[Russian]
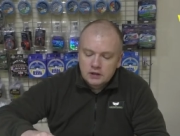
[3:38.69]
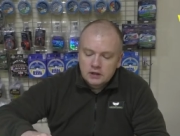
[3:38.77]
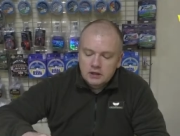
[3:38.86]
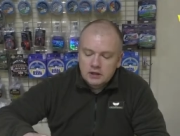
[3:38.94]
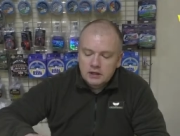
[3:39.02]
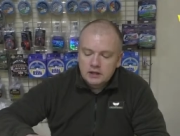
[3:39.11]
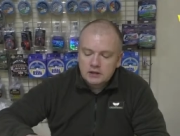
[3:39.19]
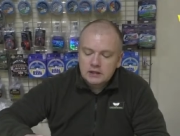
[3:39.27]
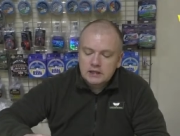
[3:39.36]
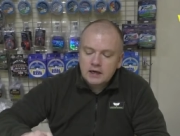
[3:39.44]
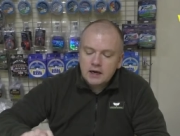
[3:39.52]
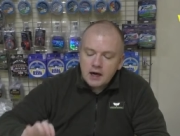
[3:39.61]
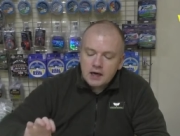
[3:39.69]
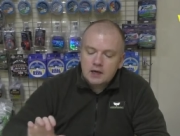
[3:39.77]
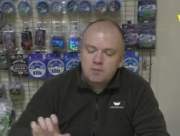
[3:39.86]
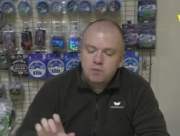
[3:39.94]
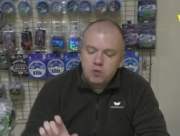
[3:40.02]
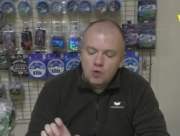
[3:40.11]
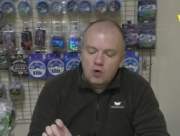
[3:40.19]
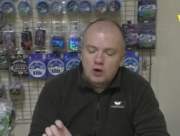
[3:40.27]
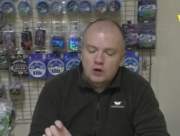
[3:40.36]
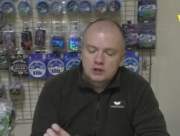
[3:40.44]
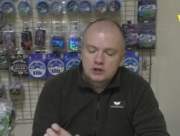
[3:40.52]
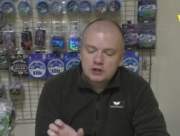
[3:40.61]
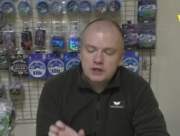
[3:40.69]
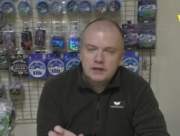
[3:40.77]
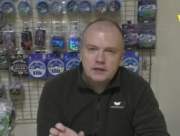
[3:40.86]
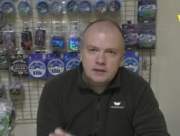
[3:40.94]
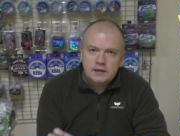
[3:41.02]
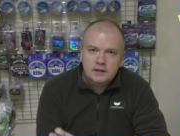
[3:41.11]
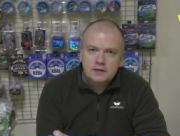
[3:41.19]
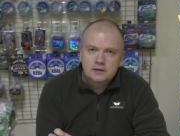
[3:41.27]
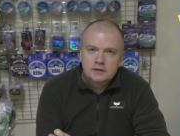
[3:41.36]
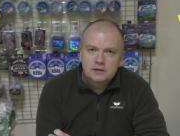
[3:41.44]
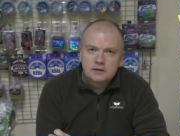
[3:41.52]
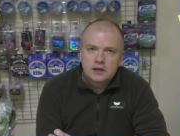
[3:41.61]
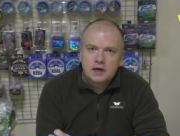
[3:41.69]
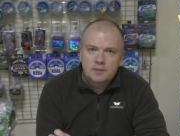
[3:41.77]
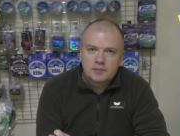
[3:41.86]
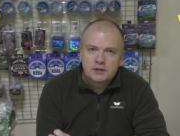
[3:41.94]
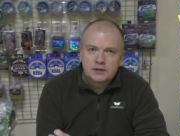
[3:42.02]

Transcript: э, как по ширине лапы,